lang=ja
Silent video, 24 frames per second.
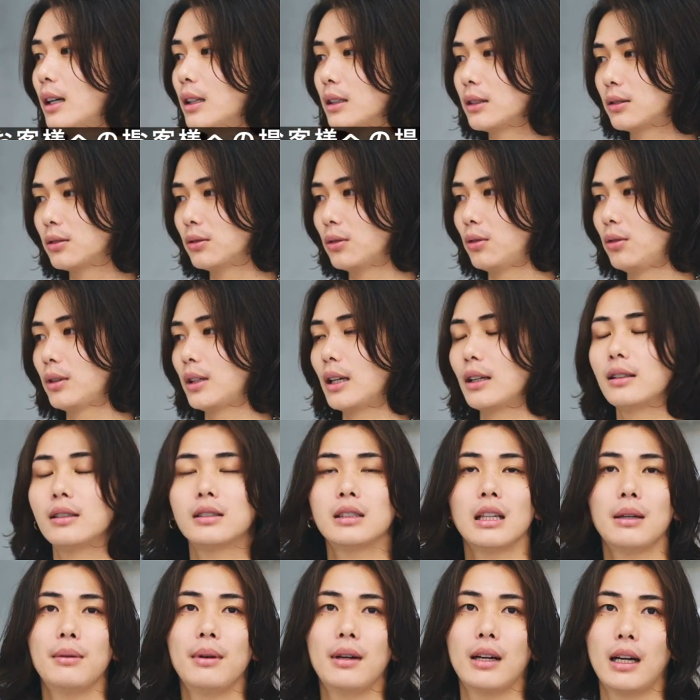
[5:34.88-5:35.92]
そのお客
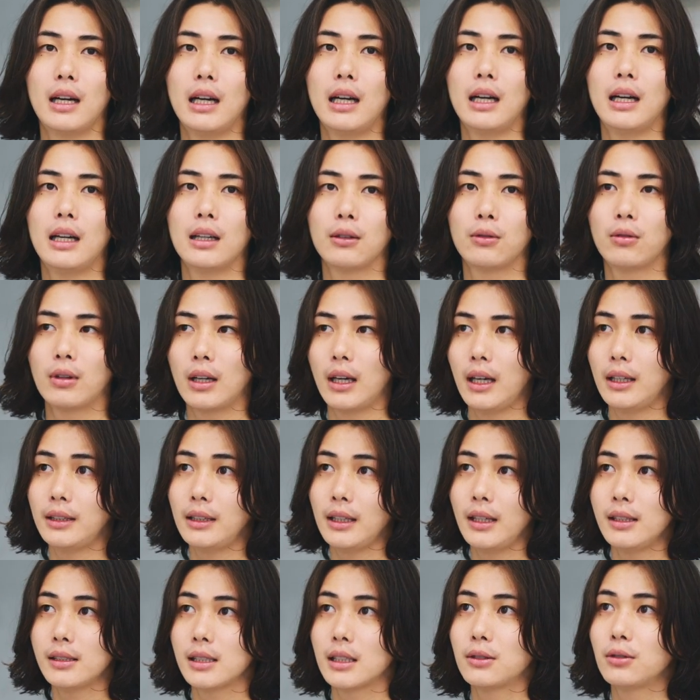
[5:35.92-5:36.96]
様がご来
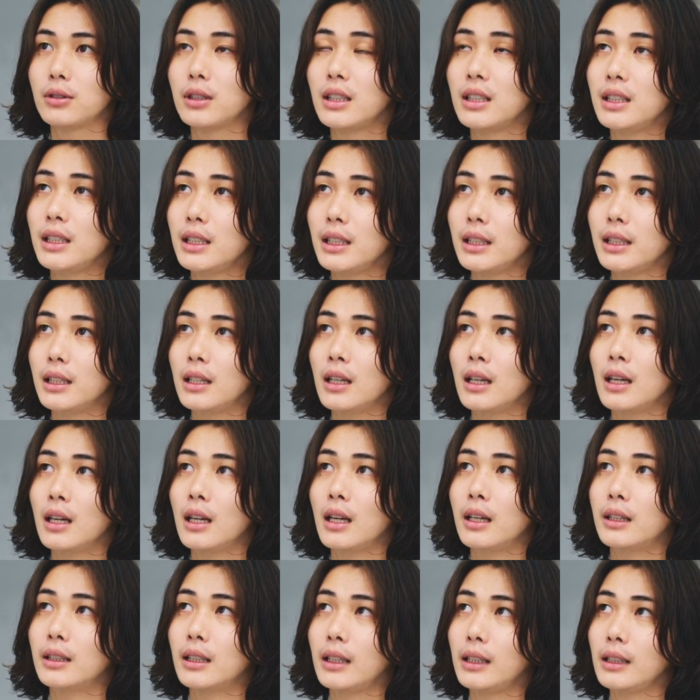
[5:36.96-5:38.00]
店した時に
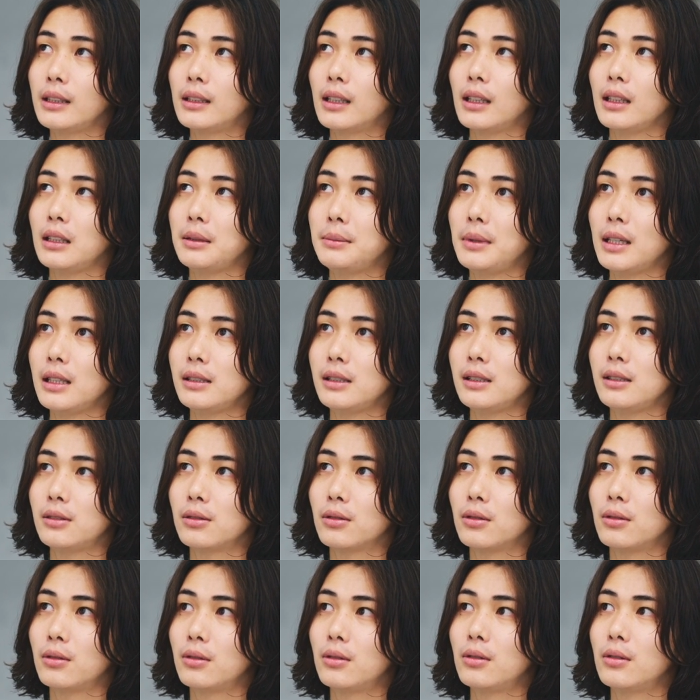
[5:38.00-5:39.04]
なりたいイメージ
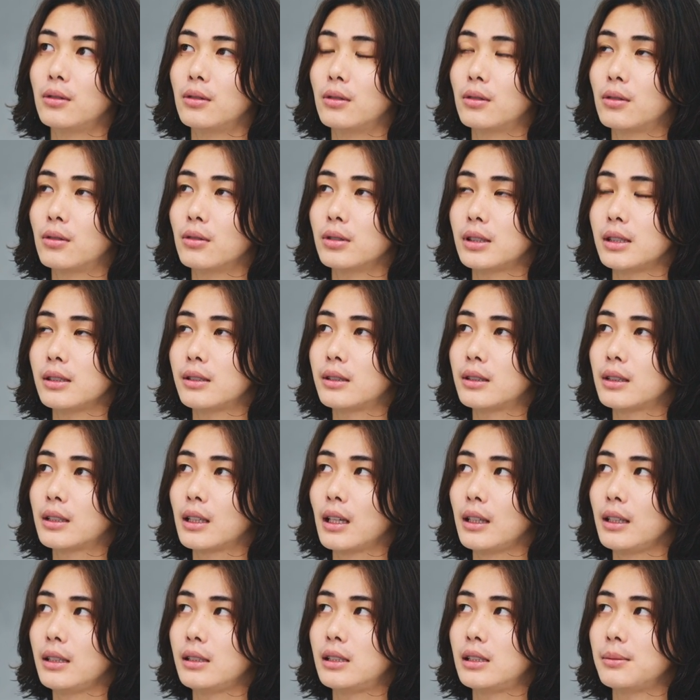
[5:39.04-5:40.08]
像をこうしっ
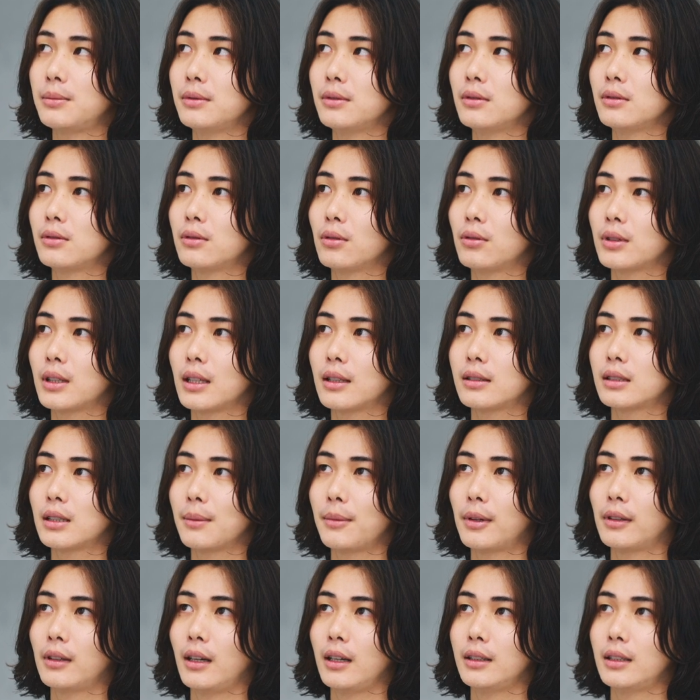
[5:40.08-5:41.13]
かり自分とお客
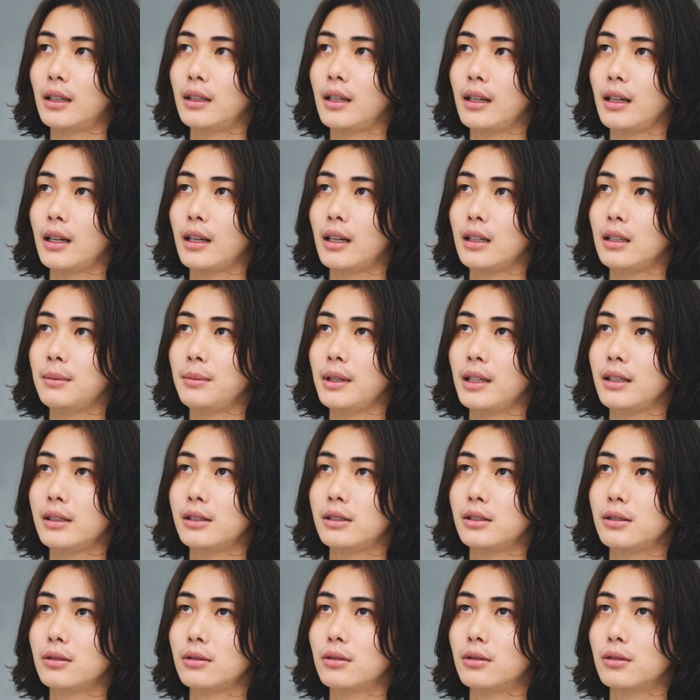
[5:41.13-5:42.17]
様の間で
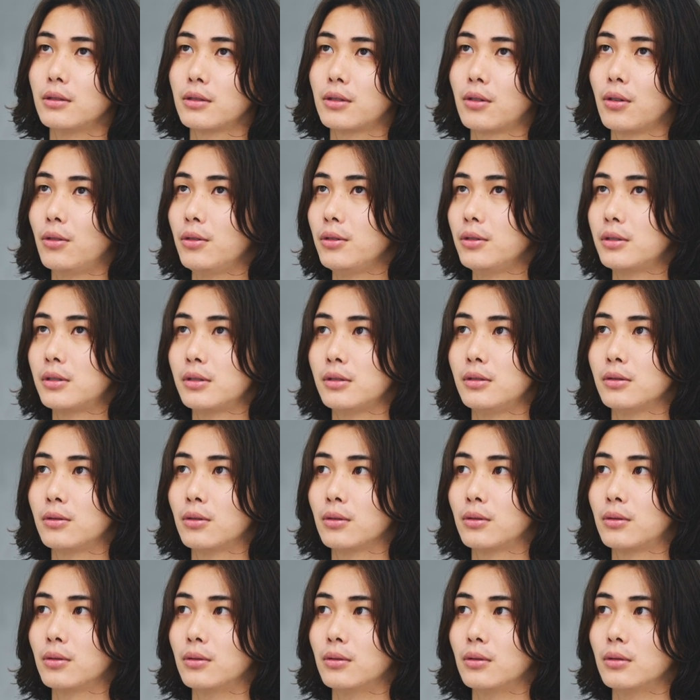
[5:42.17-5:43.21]
イメージを共有する
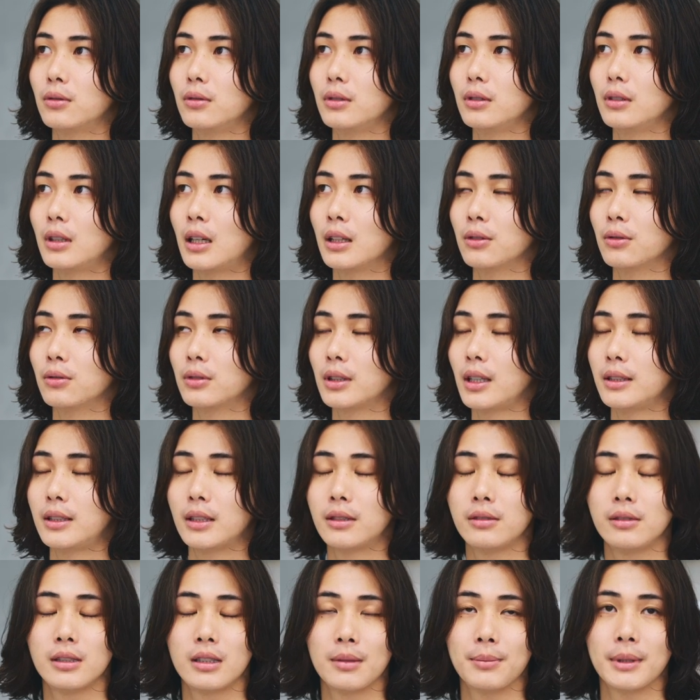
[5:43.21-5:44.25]
ことをあの大
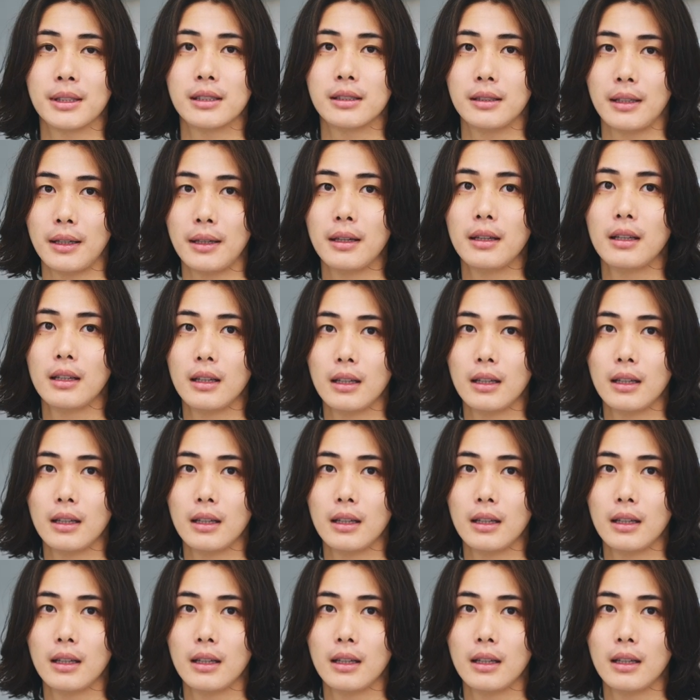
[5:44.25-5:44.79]
切にしますね。